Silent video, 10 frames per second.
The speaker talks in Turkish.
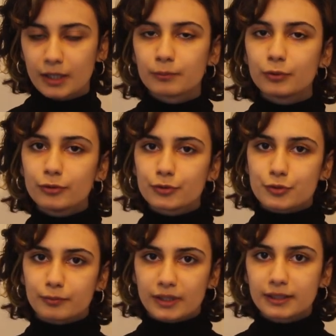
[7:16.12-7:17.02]
Bu
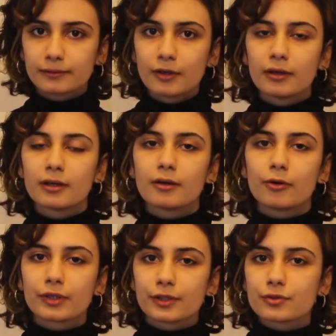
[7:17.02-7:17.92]
oluşumlar
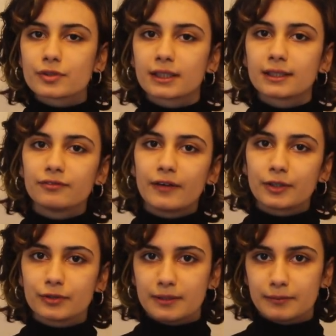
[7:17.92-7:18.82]
okyanustaki
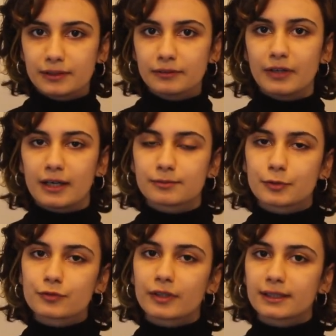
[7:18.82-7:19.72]
ferrodemir ve
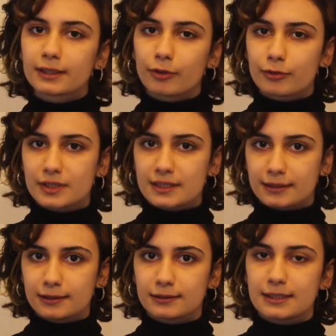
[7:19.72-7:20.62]
atmosferdeki
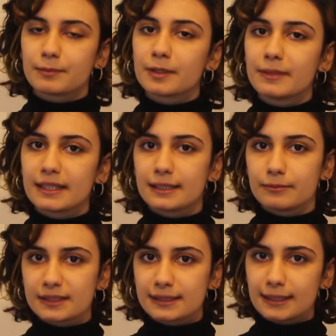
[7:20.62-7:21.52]
oksijenin tepkimeye
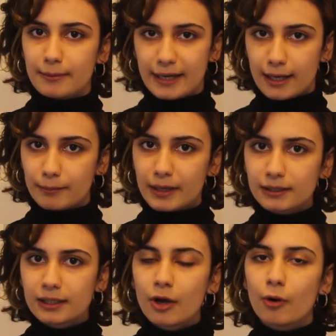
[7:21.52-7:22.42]
girmesiyle beraber
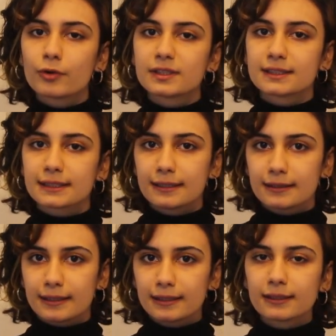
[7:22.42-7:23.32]

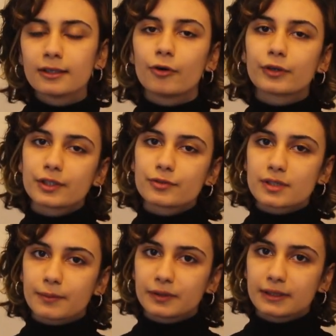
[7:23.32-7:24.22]
oksitlenerek okyanus
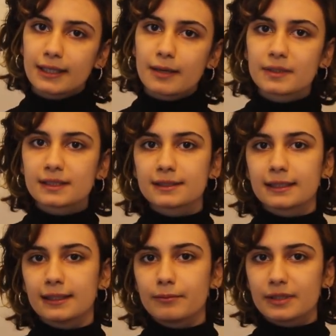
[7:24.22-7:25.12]
tabanına hematit
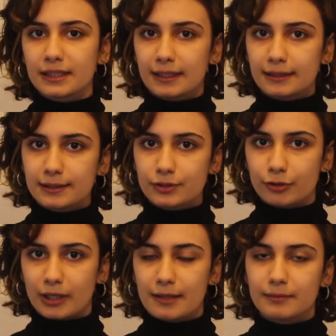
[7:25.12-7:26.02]
denen minerallerin
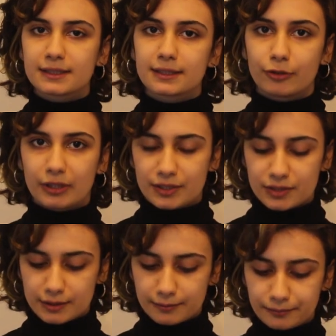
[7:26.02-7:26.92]
çökelmesine yol
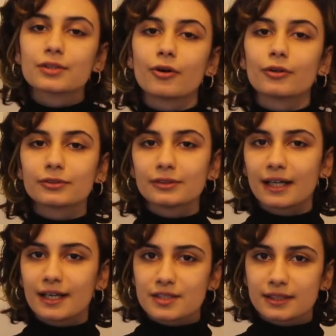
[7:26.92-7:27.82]
açtı. Tortuluk
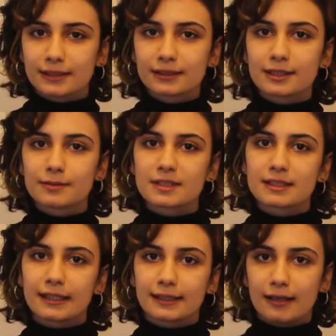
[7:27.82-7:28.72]
ağaçların kırmızı
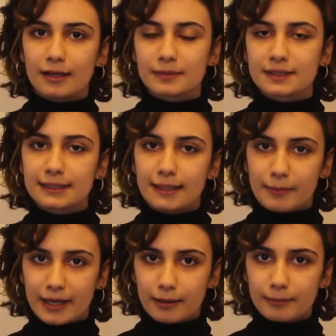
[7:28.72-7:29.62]
renk almasıyla
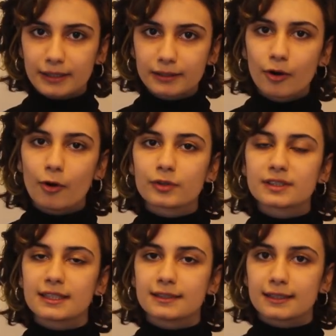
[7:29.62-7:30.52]
beraber
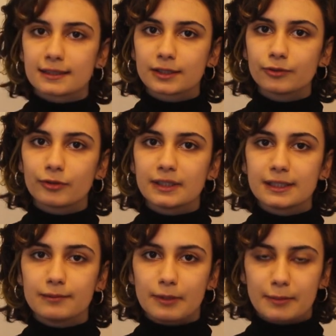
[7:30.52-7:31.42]
oksijenizasyon
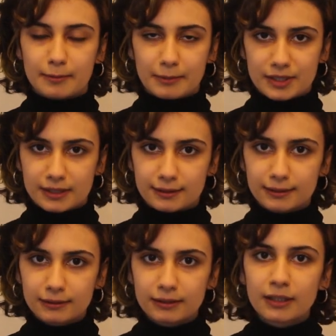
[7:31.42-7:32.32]
önlenilmemeye
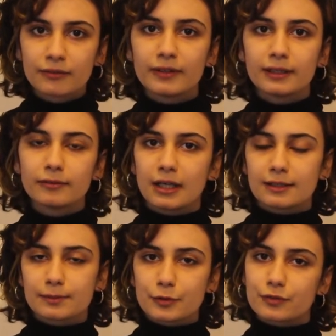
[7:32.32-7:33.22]
başladı ve
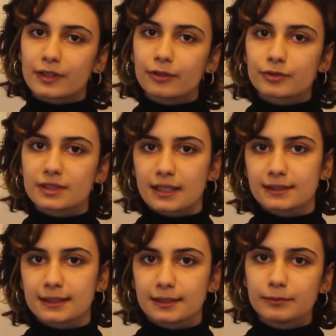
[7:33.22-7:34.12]
atmosfere oksijen
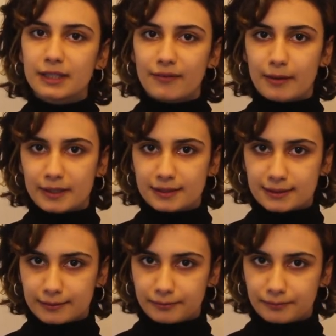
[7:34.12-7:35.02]
salımı devam etti.